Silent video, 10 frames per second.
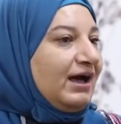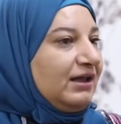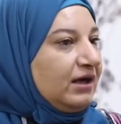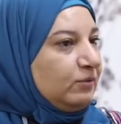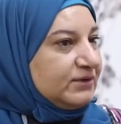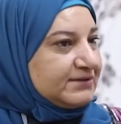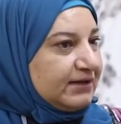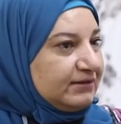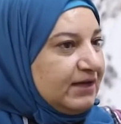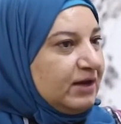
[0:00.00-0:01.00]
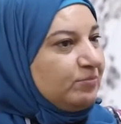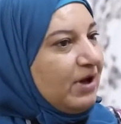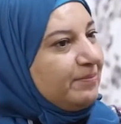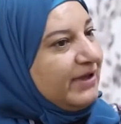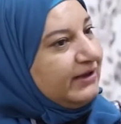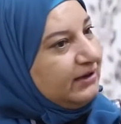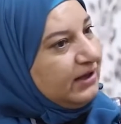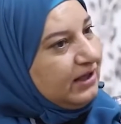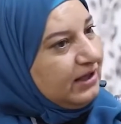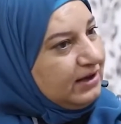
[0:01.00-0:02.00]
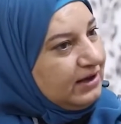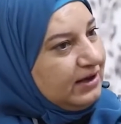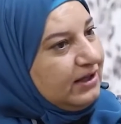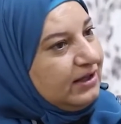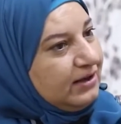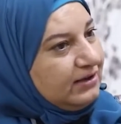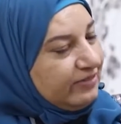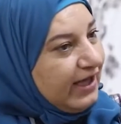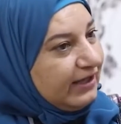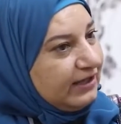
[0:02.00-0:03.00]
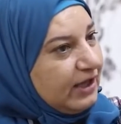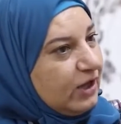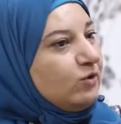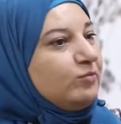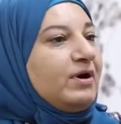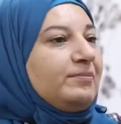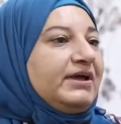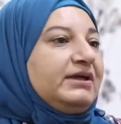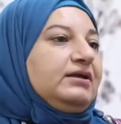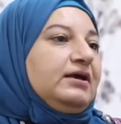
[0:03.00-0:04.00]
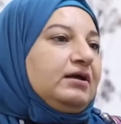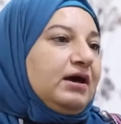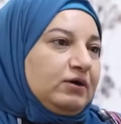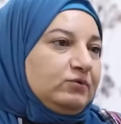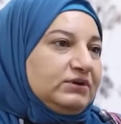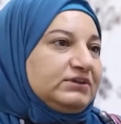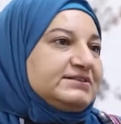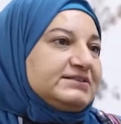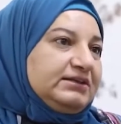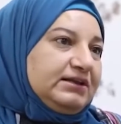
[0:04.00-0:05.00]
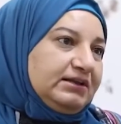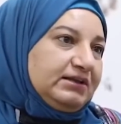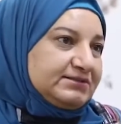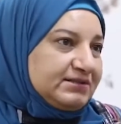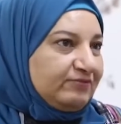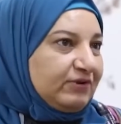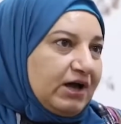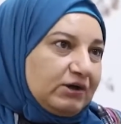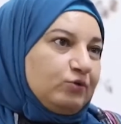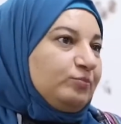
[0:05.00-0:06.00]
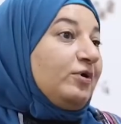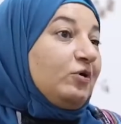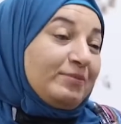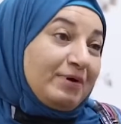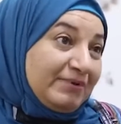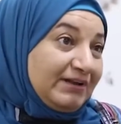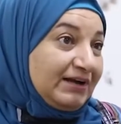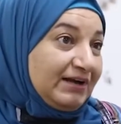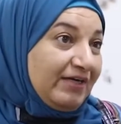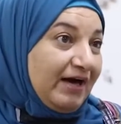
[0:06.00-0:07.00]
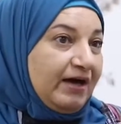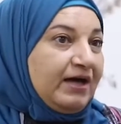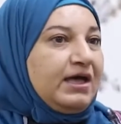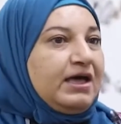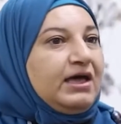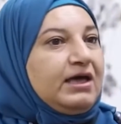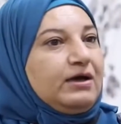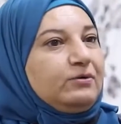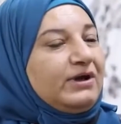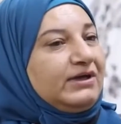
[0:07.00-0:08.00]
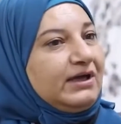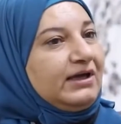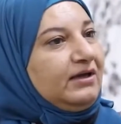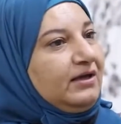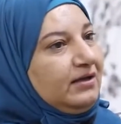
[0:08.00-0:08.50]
حلقة وسط ما بين الضحية وما بين القانون لتصل للإنصاف القانوني وما بين القضاء وهي